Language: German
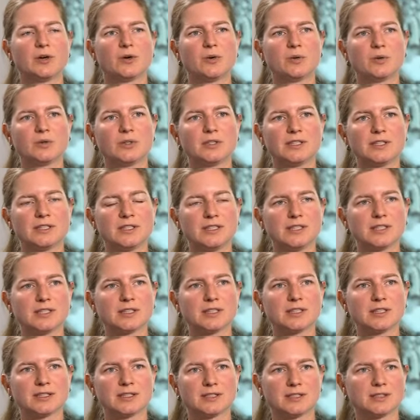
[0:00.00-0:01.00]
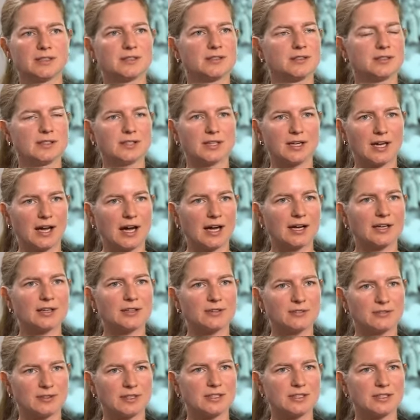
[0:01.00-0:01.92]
und die Tiere sind krank,